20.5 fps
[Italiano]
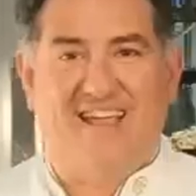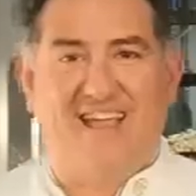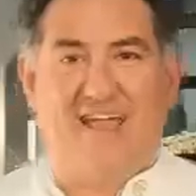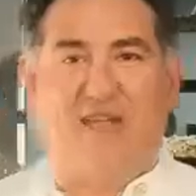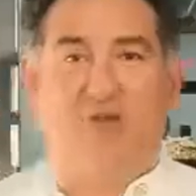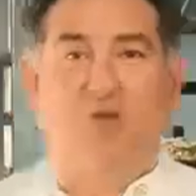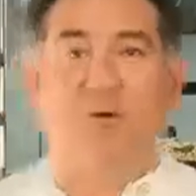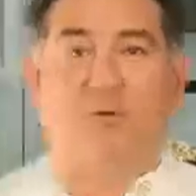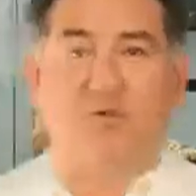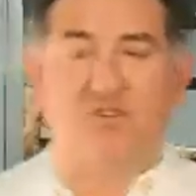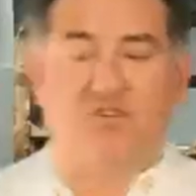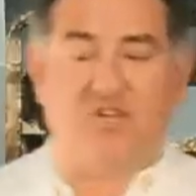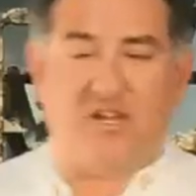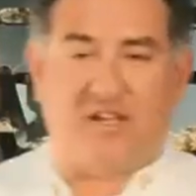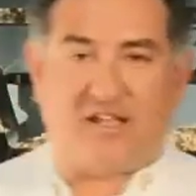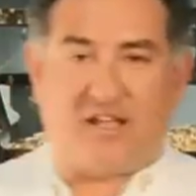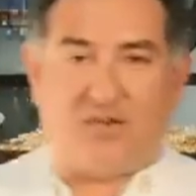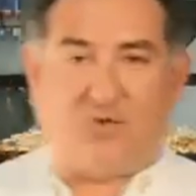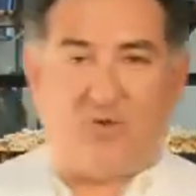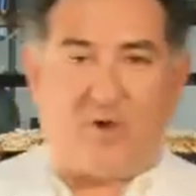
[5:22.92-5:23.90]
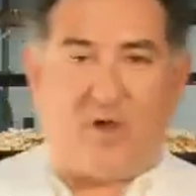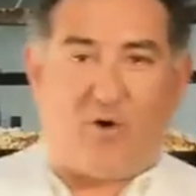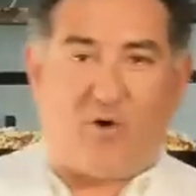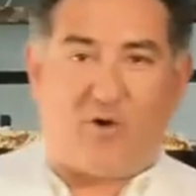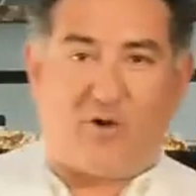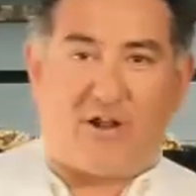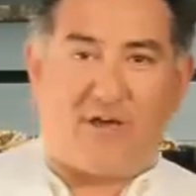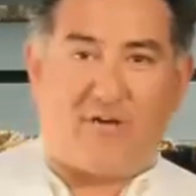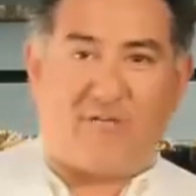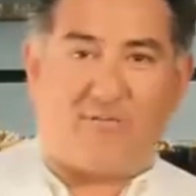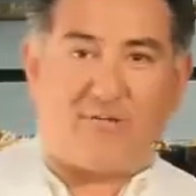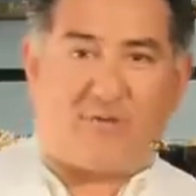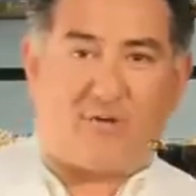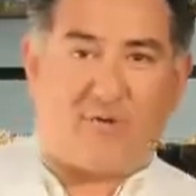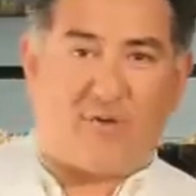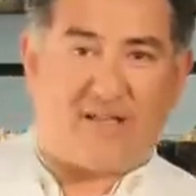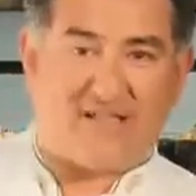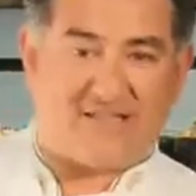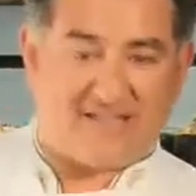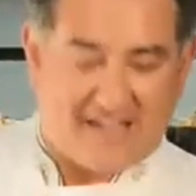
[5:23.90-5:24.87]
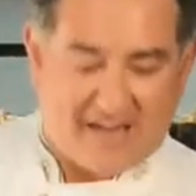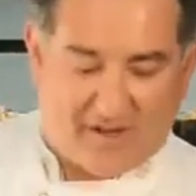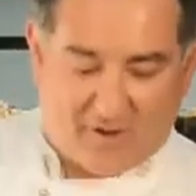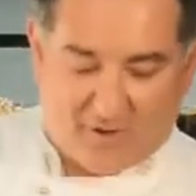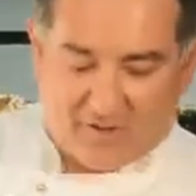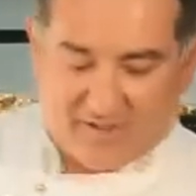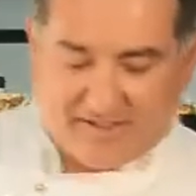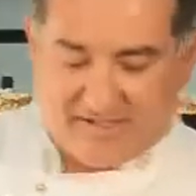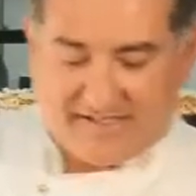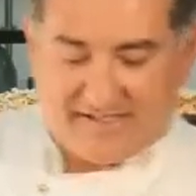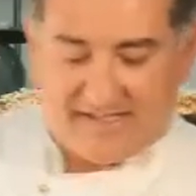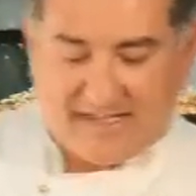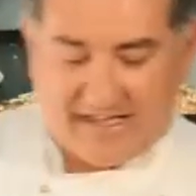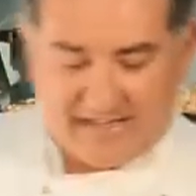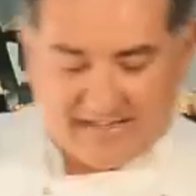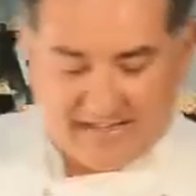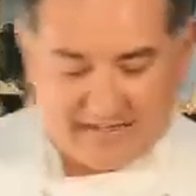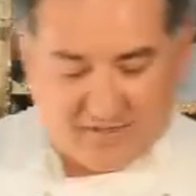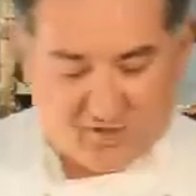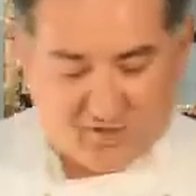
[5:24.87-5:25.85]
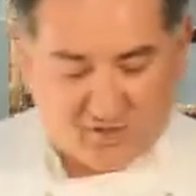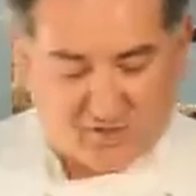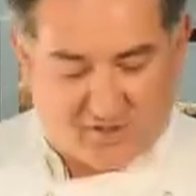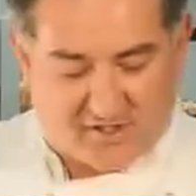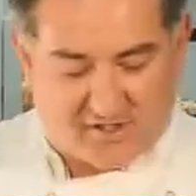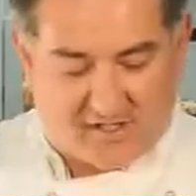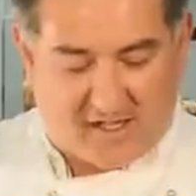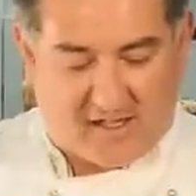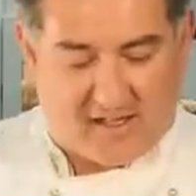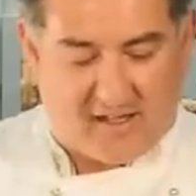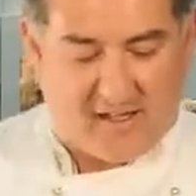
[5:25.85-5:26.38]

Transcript: e dopo circa due ore questa è la consistenza giusta